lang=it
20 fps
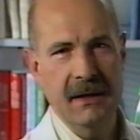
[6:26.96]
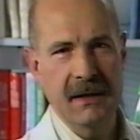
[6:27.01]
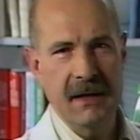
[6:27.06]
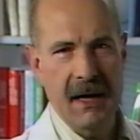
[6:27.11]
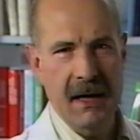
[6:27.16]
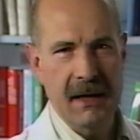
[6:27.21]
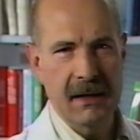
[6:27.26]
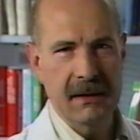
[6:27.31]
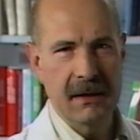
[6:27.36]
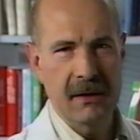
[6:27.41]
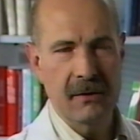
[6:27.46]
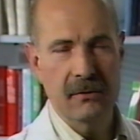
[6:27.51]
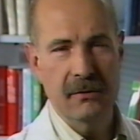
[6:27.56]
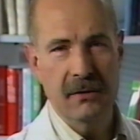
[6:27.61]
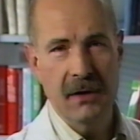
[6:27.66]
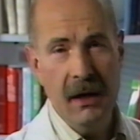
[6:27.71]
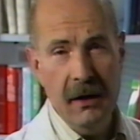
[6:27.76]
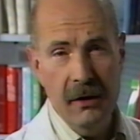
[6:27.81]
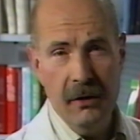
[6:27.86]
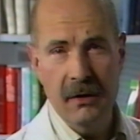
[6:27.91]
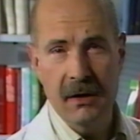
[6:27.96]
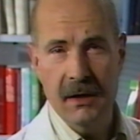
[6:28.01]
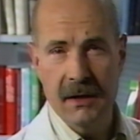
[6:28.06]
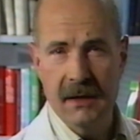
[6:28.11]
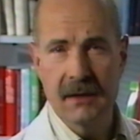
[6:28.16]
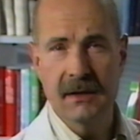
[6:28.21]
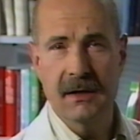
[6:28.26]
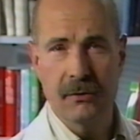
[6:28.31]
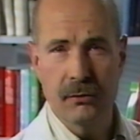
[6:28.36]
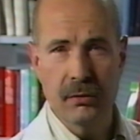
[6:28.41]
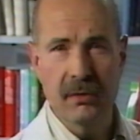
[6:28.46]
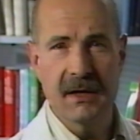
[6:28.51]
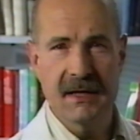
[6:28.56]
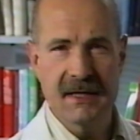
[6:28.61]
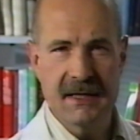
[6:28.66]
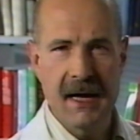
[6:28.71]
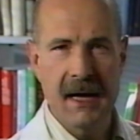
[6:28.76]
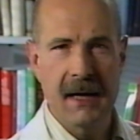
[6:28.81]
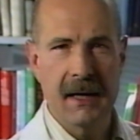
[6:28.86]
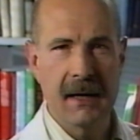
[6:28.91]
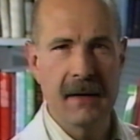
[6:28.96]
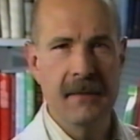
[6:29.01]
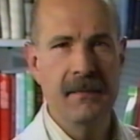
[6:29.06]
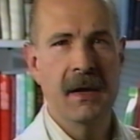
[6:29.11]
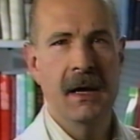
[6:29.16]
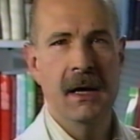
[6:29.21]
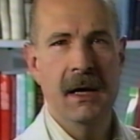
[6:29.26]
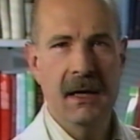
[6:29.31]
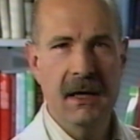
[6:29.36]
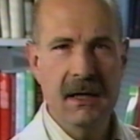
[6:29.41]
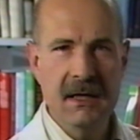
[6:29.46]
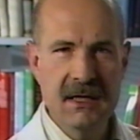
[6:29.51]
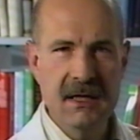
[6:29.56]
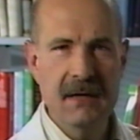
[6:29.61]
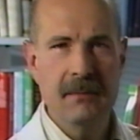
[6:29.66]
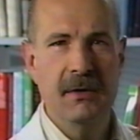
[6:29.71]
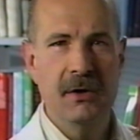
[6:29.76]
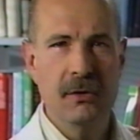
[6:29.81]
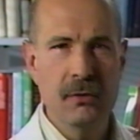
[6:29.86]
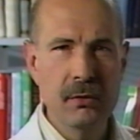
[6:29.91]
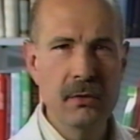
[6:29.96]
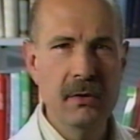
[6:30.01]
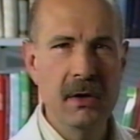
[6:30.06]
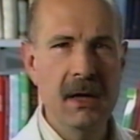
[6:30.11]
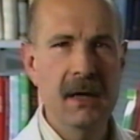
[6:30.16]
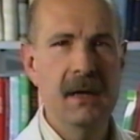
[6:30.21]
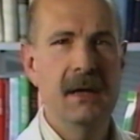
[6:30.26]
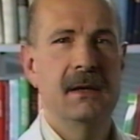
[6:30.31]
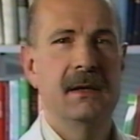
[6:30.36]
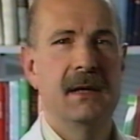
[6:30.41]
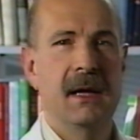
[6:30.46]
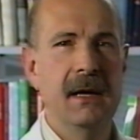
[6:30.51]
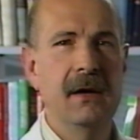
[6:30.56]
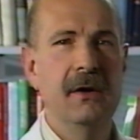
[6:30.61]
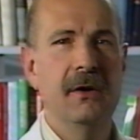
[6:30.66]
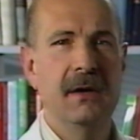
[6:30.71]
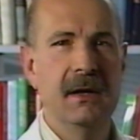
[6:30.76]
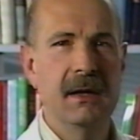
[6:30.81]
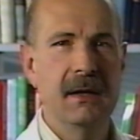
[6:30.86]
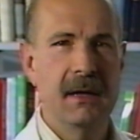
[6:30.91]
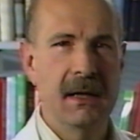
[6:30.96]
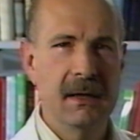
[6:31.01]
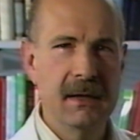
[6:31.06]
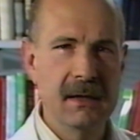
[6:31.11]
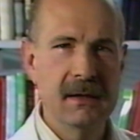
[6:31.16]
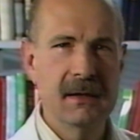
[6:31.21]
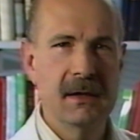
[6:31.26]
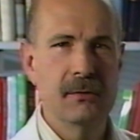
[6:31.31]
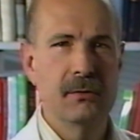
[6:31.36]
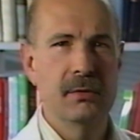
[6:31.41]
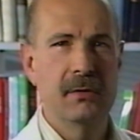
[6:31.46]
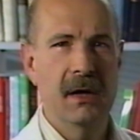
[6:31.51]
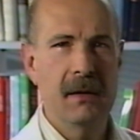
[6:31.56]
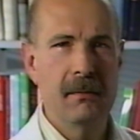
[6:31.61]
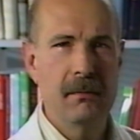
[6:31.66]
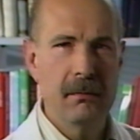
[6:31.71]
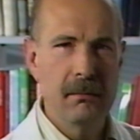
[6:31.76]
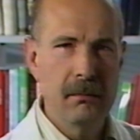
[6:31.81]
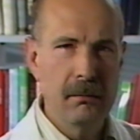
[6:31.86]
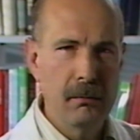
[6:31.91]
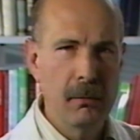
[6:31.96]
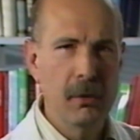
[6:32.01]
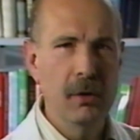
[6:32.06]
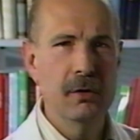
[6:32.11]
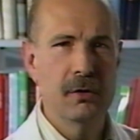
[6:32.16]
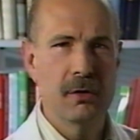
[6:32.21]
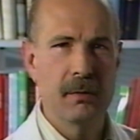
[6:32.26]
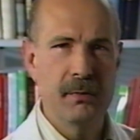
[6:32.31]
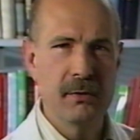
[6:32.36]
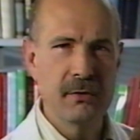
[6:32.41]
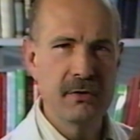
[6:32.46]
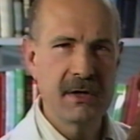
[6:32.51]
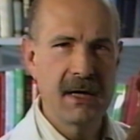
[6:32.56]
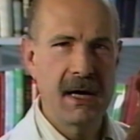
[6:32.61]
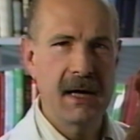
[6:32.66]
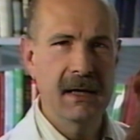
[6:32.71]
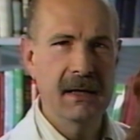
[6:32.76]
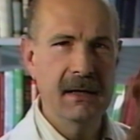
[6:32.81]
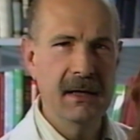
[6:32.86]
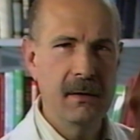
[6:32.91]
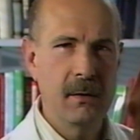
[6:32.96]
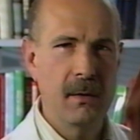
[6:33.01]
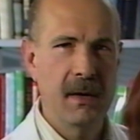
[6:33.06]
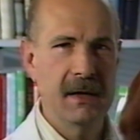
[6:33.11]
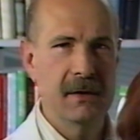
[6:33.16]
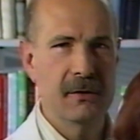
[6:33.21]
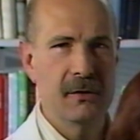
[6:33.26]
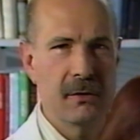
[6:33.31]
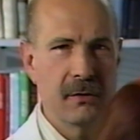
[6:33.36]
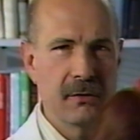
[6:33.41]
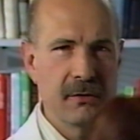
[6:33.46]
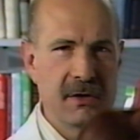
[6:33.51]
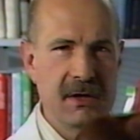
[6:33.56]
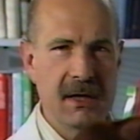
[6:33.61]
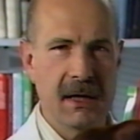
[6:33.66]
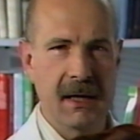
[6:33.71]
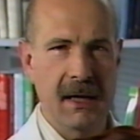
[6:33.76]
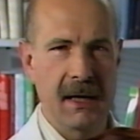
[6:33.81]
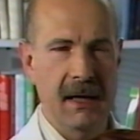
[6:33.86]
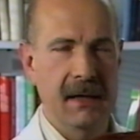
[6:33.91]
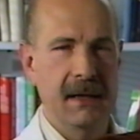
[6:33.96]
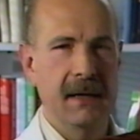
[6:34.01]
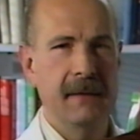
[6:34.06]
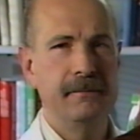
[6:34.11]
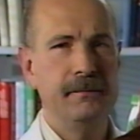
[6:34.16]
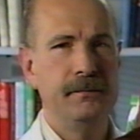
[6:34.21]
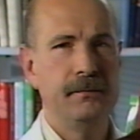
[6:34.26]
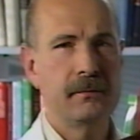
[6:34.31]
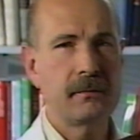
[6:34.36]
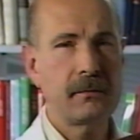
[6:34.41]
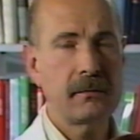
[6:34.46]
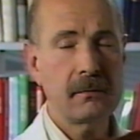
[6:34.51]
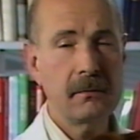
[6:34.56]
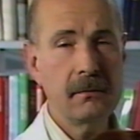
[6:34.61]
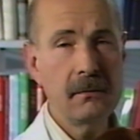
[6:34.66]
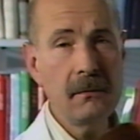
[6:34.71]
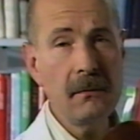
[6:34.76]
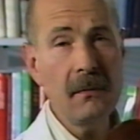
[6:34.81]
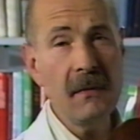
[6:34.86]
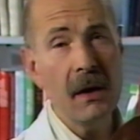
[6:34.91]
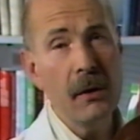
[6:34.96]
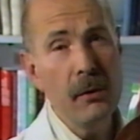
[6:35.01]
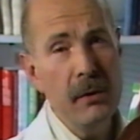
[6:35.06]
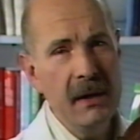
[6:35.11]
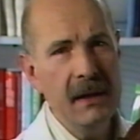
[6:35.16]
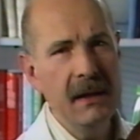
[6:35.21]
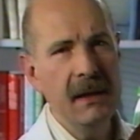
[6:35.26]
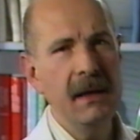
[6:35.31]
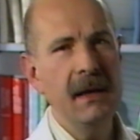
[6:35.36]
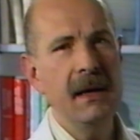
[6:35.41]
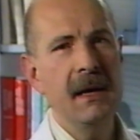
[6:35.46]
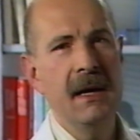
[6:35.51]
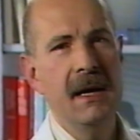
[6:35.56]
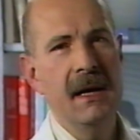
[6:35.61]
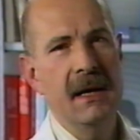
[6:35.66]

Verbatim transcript: di tartaro, tengono la dentatura sana. I cibi duri tengono la dentatura molto più sana di quanto non si creda. Quindi